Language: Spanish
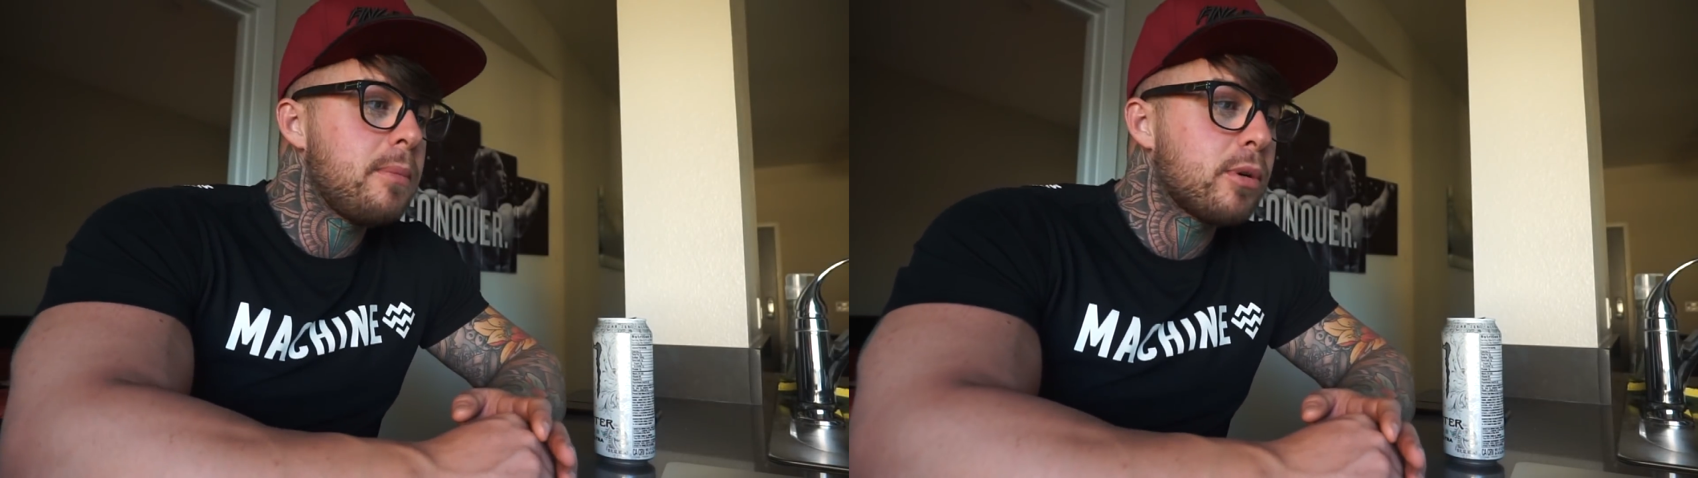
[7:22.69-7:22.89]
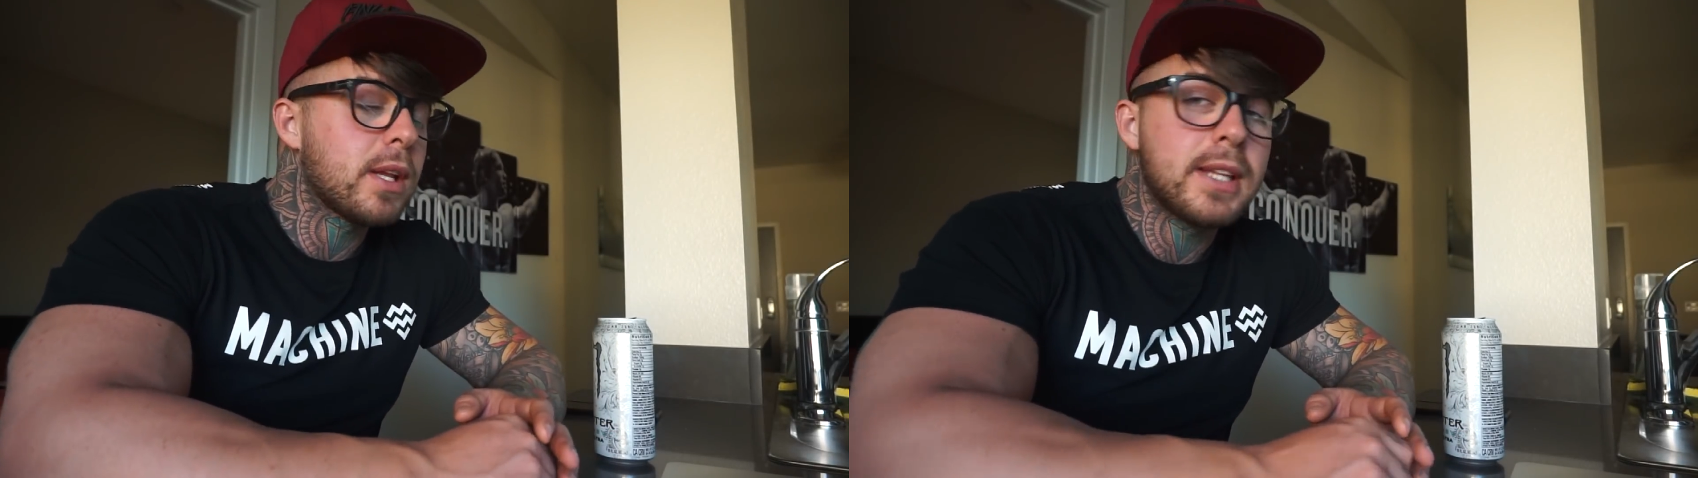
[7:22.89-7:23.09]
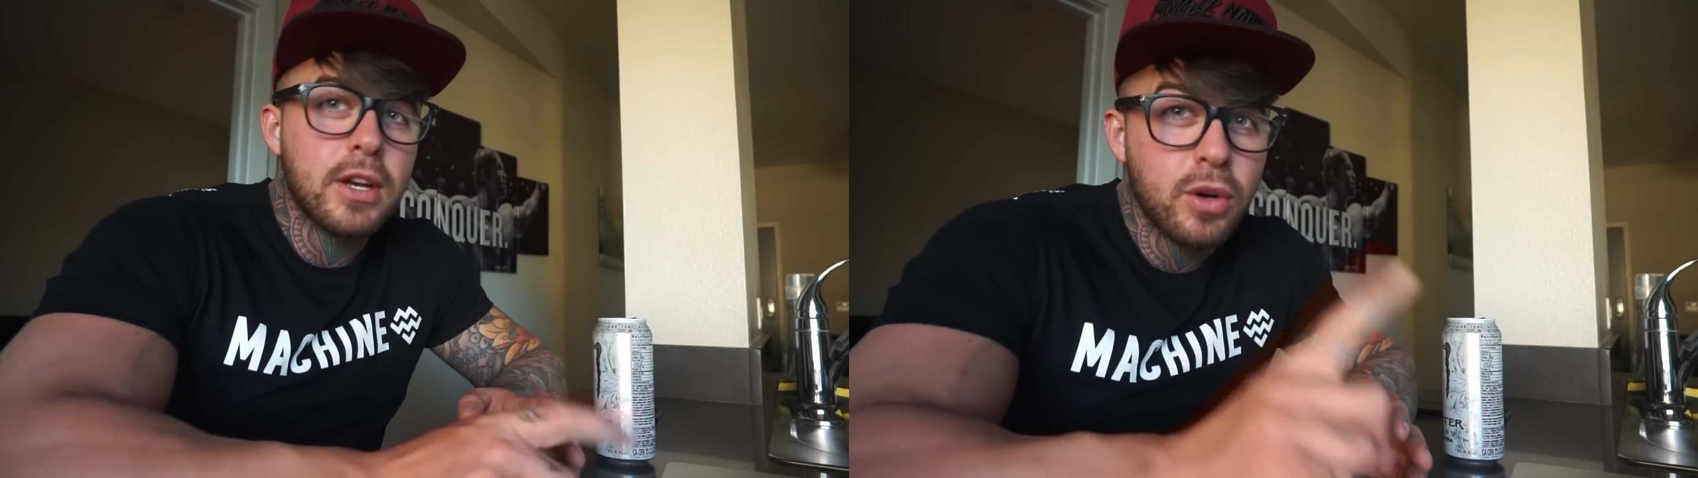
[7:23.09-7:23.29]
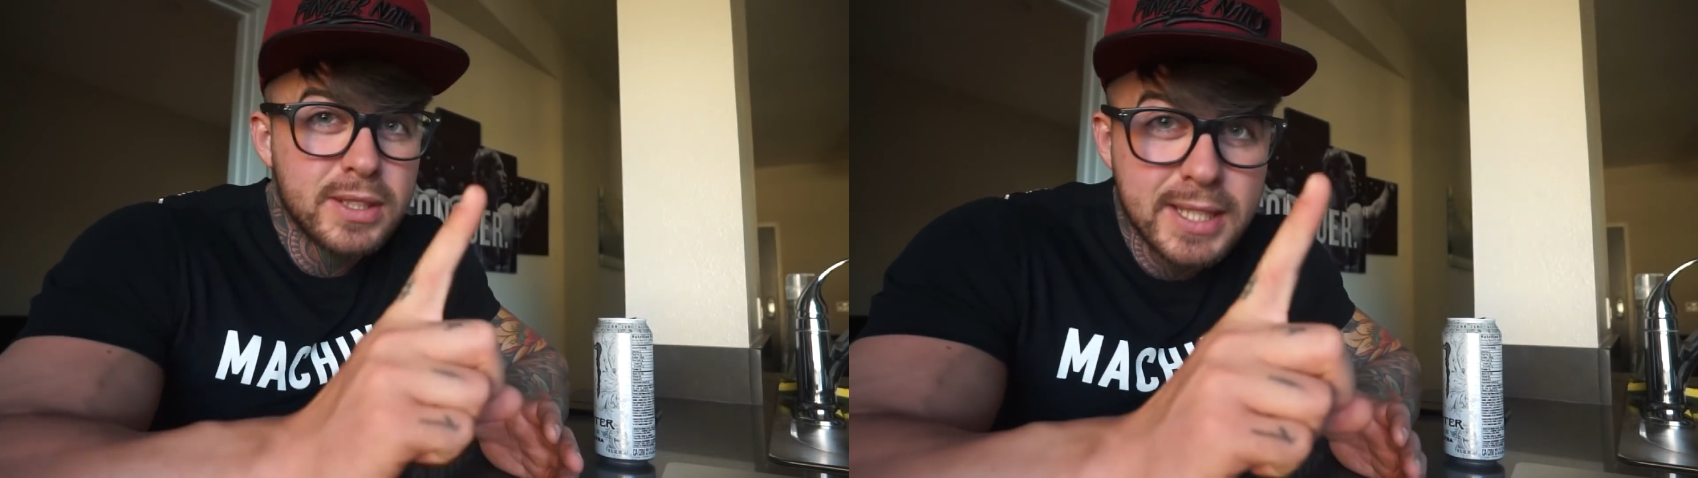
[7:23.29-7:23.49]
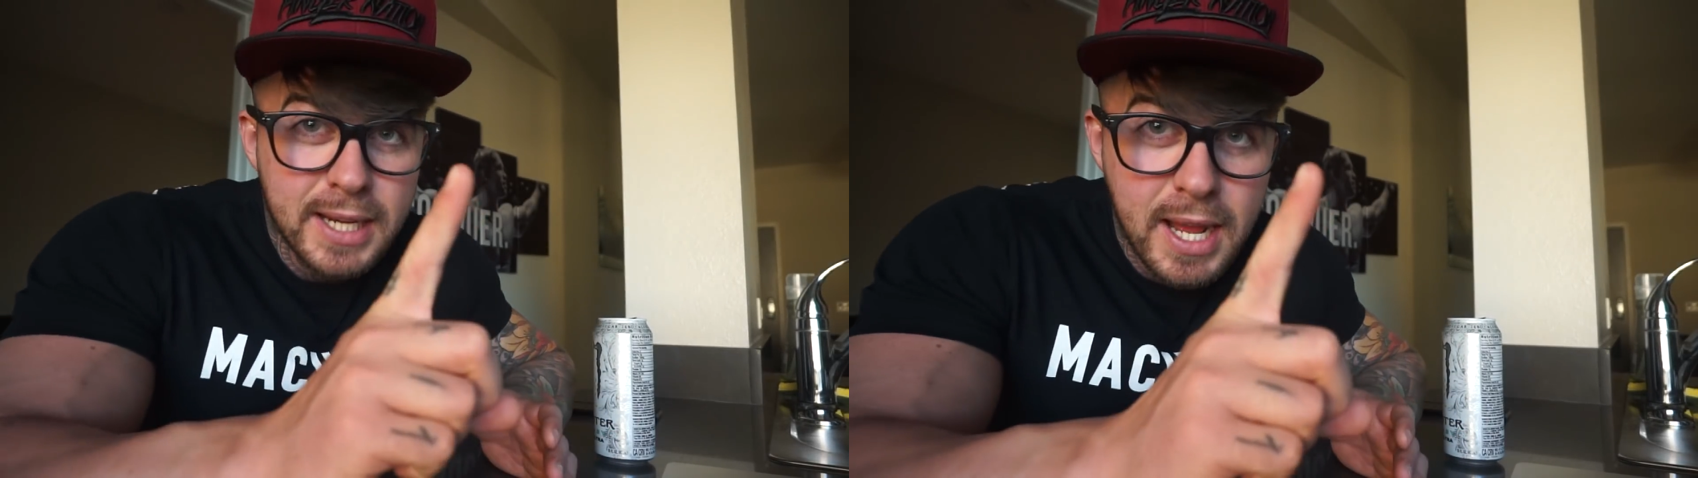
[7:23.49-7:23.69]
importante no
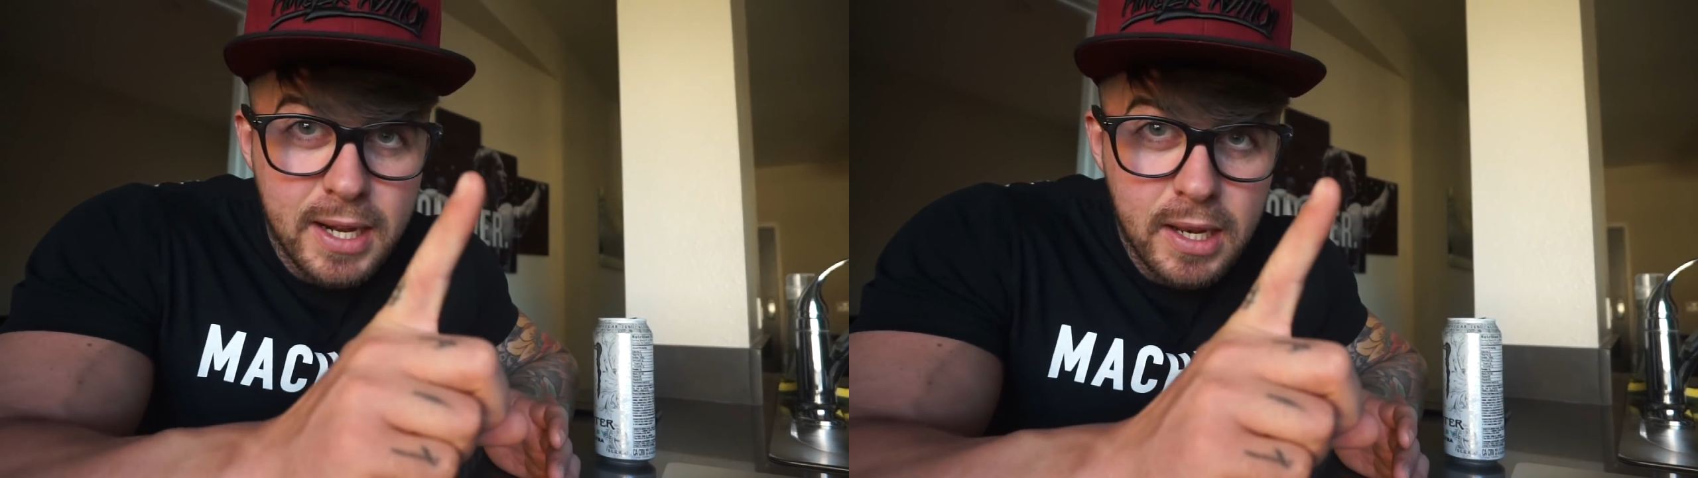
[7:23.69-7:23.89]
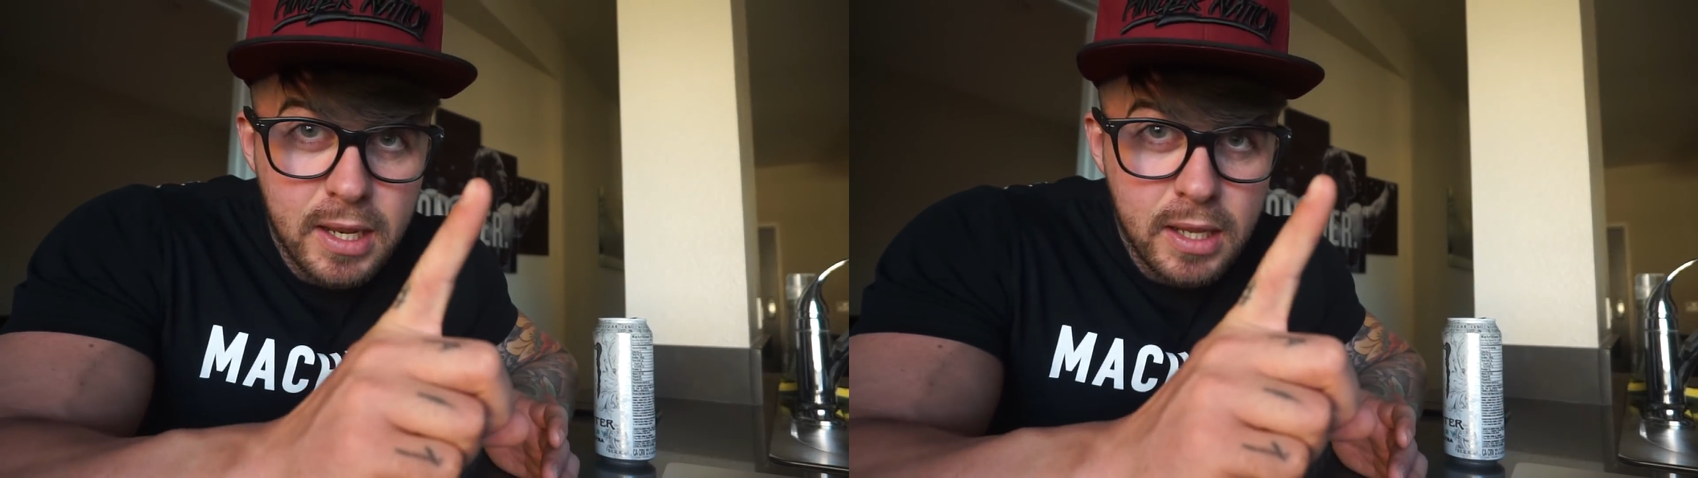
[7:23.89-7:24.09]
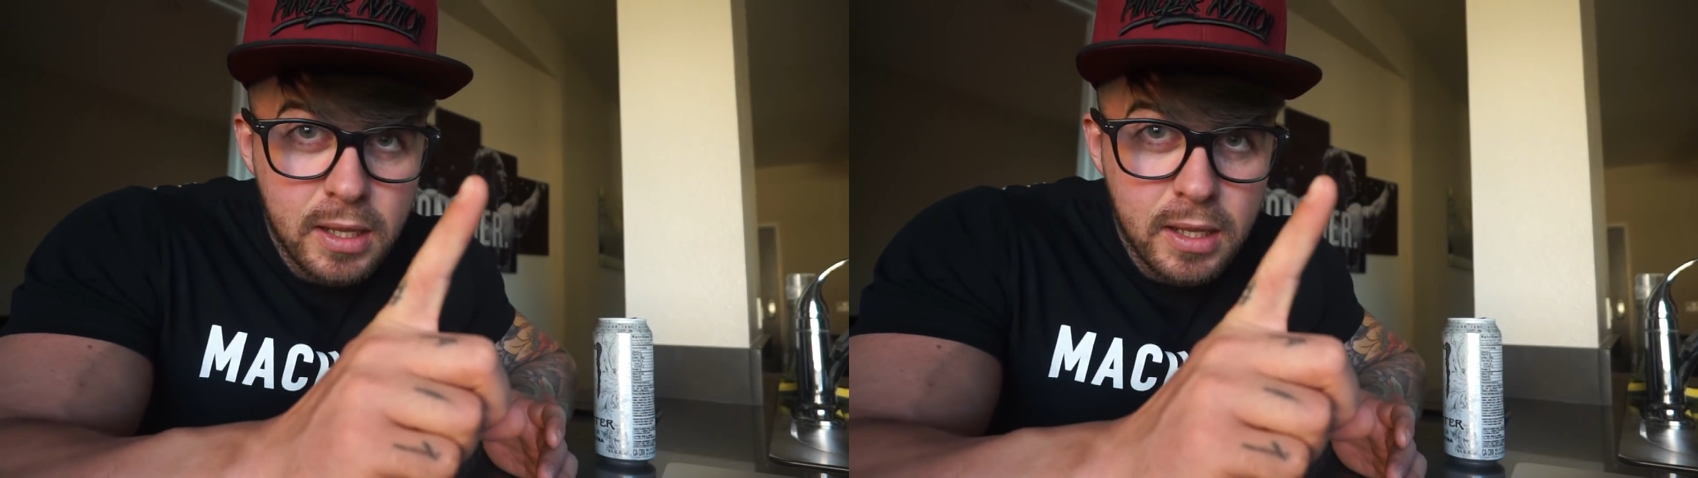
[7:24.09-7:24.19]
entrenar.